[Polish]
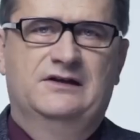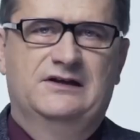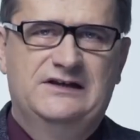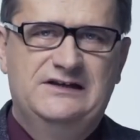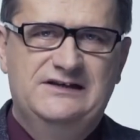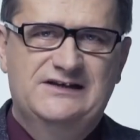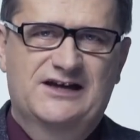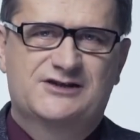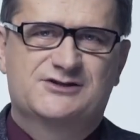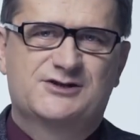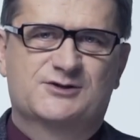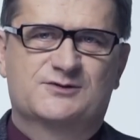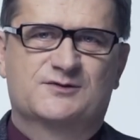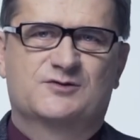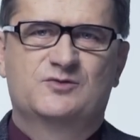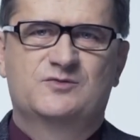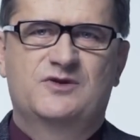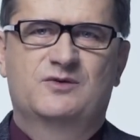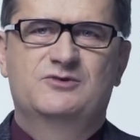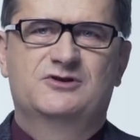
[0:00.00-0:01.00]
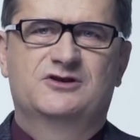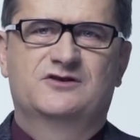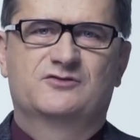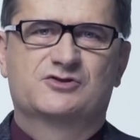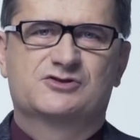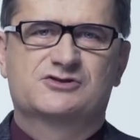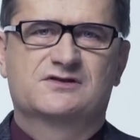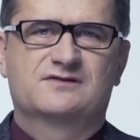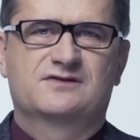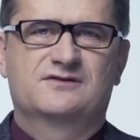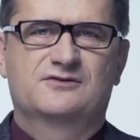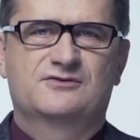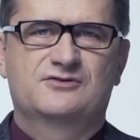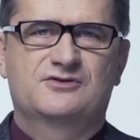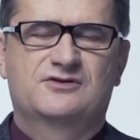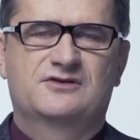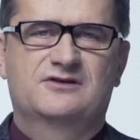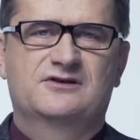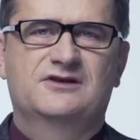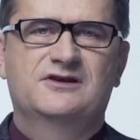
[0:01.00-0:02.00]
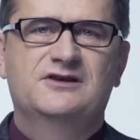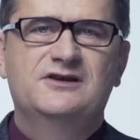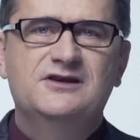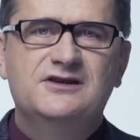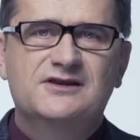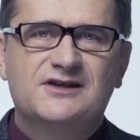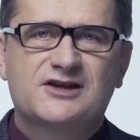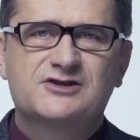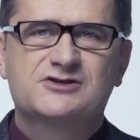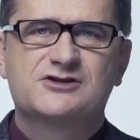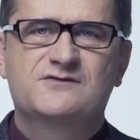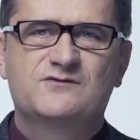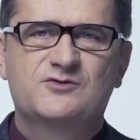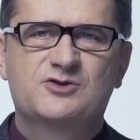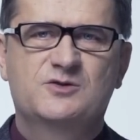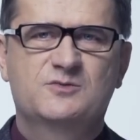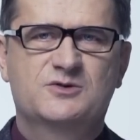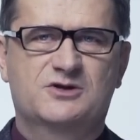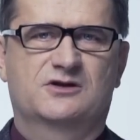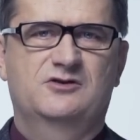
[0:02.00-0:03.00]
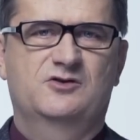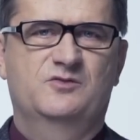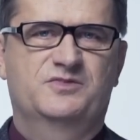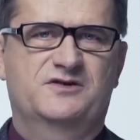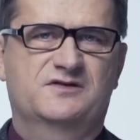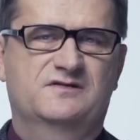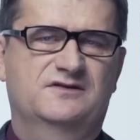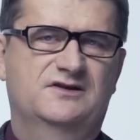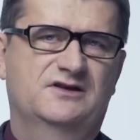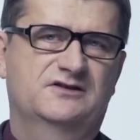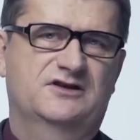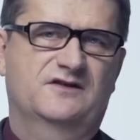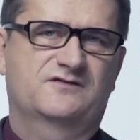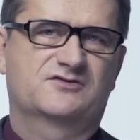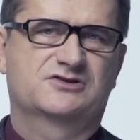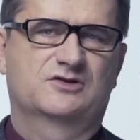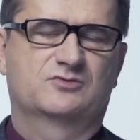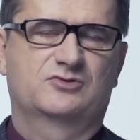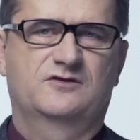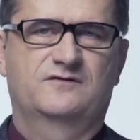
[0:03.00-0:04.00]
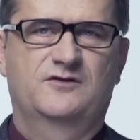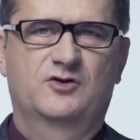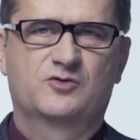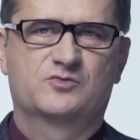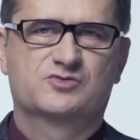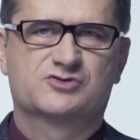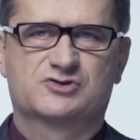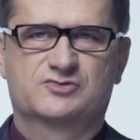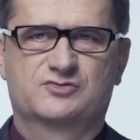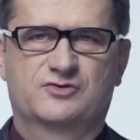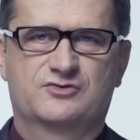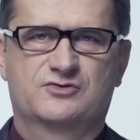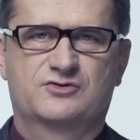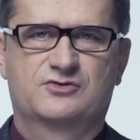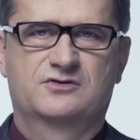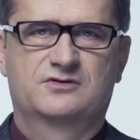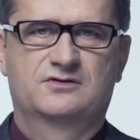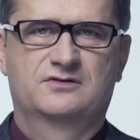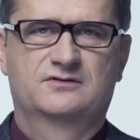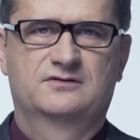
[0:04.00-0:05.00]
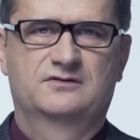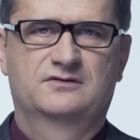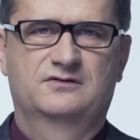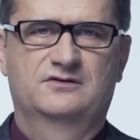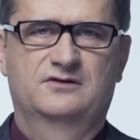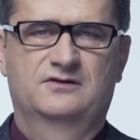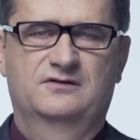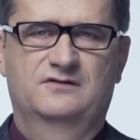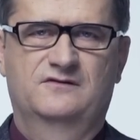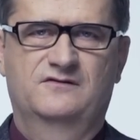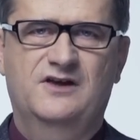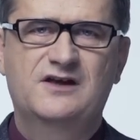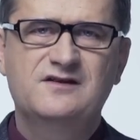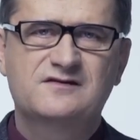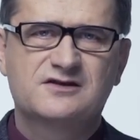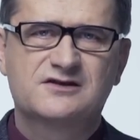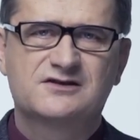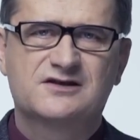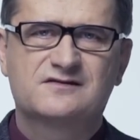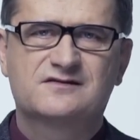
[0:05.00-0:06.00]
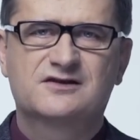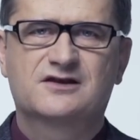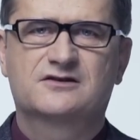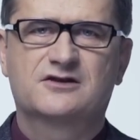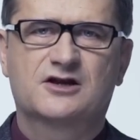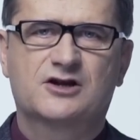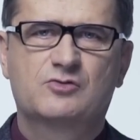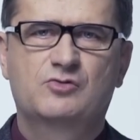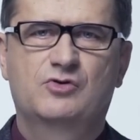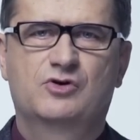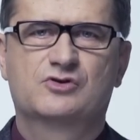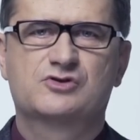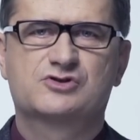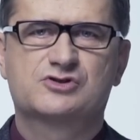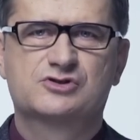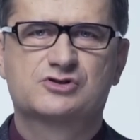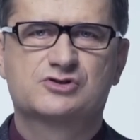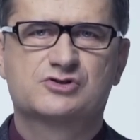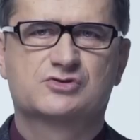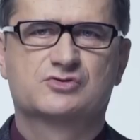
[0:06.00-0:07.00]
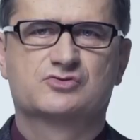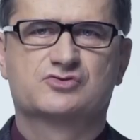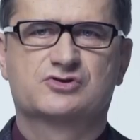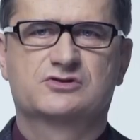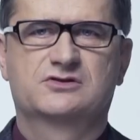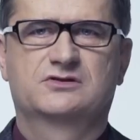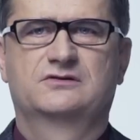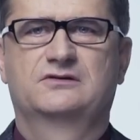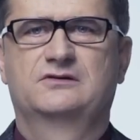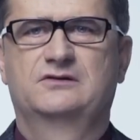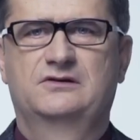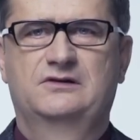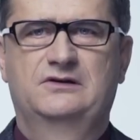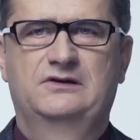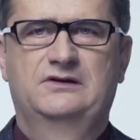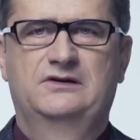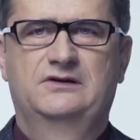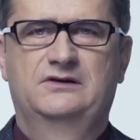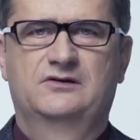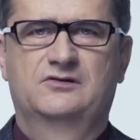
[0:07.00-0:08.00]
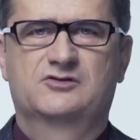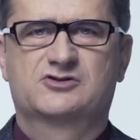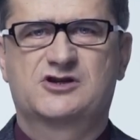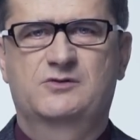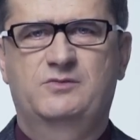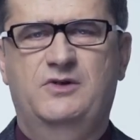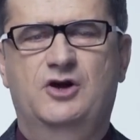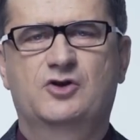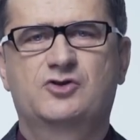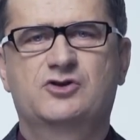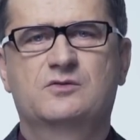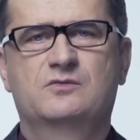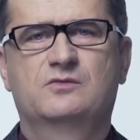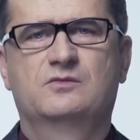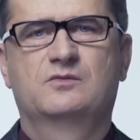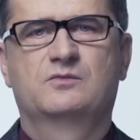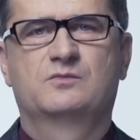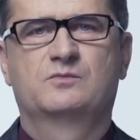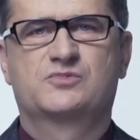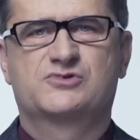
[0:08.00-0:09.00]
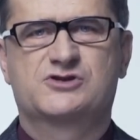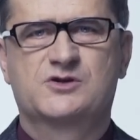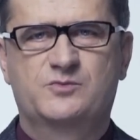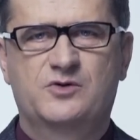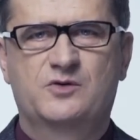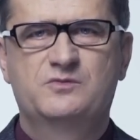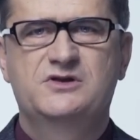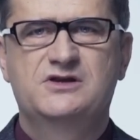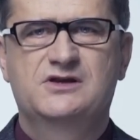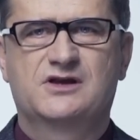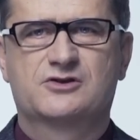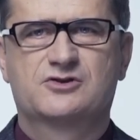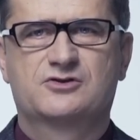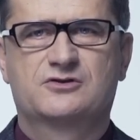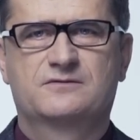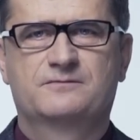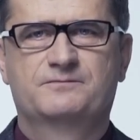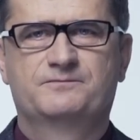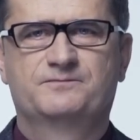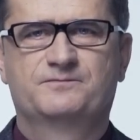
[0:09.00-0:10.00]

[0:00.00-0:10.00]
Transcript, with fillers: Inaczej rozumiemy nowoczesność i inaczej widzimy rolę prezydenta w kształtowaniu przyszłości. Więcej nas jednak łączy niż różni. Trzeba o tym przypominać.